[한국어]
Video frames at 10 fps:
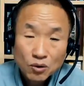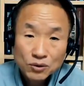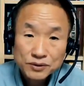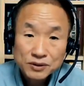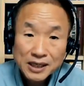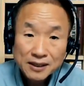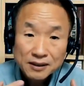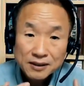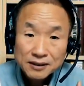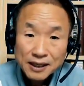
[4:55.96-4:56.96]
혹은 딱
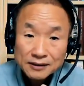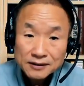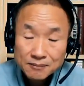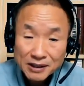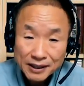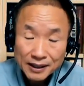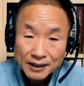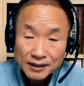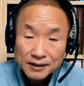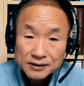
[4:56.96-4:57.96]
한 달 만에
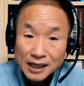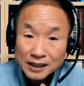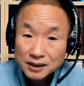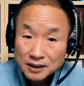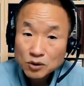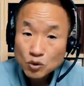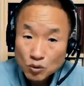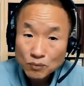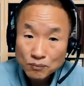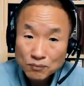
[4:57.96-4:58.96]
양자역학을
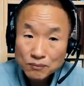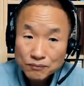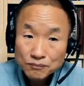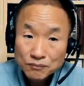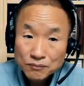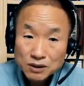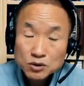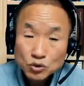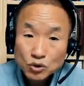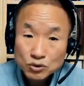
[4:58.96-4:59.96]
공,
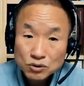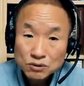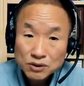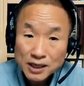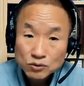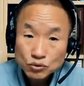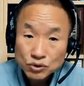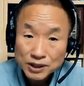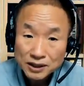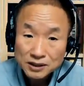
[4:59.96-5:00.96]
어느 정도 대학
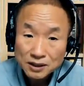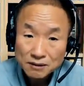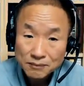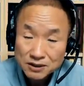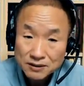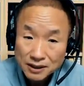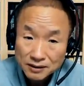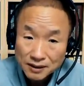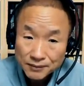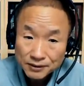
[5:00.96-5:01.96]
수준의 양자역학을
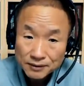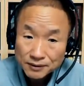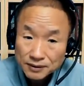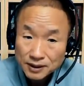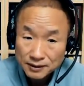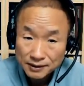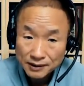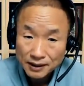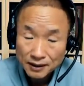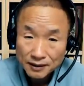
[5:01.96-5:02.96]
마스터한다면 어떻게 해야
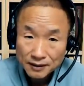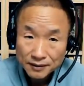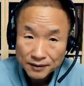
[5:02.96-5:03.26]
되는가?